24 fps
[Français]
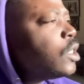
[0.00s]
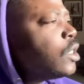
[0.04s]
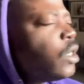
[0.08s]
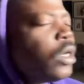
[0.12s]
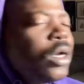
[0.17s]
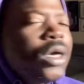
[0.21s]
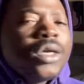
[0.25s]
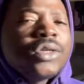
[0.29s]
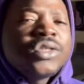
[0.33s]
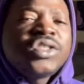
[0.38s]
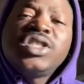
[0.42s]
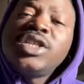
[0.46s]

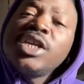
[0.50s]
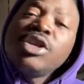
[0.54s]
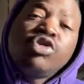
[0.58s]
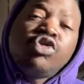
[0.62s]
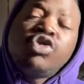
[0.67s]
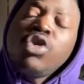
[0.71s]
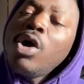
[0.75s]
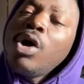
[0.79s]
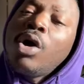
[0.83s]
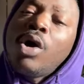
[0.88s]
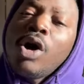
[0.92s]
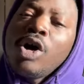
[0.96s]
euh, ces
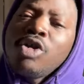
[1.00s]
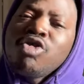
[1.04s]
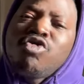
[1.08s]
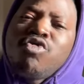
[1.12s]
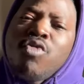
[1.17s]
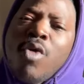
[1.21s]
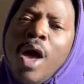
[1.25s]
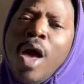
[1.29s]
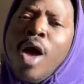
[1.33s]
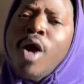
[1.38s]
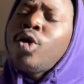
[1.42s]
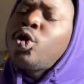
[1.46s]
deux grands
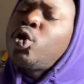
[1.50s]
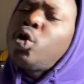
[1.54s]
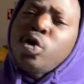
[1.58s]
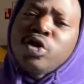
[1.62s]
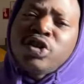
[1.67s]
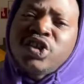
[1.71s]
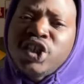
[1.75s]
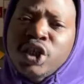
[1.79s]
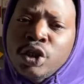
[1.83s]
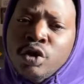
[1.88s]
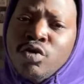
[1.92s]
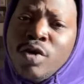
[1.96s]
joueurs
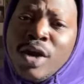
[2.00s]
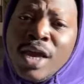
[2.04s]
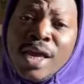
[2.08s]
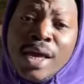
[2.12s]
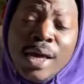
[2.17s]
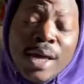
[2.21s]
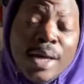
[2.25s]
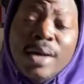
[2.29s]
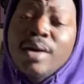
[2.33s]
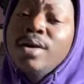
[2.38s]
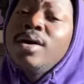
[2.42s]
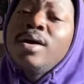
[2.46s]

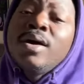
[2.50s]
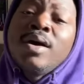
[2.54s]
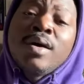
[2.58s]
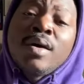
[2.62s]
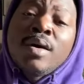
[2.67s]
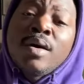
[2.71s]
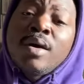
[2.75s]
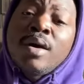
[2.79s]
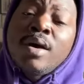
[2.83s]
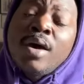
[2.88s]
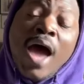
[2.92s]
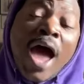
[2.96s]
continuer
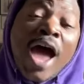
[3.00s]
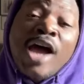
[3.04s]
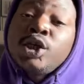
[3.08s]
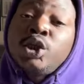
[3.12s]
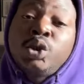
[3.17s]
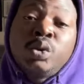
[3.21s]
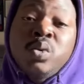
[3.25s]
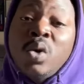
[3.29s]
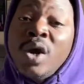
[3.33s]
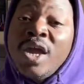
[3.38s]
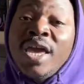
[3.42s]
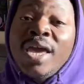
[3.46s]
euh, à
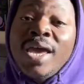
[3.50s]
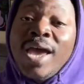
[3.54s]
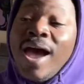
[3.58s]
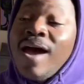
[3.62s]
jouer.